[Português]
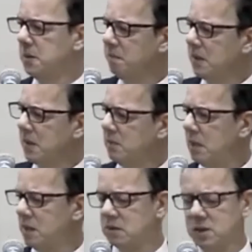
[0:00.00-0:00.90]

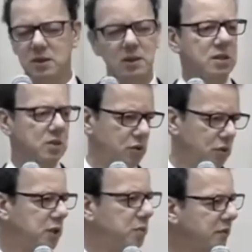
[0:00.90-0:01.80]
mas seus
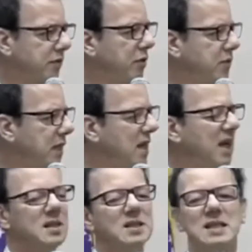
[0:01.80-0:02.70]
assessores provavelmente,
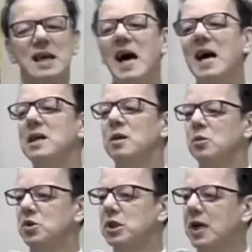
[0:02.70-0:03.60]
saiam
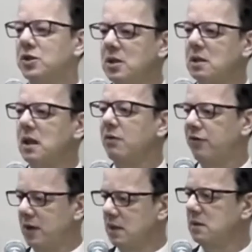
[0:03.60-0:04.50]
do jardim da
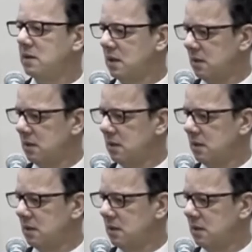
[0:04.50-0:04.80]
infância,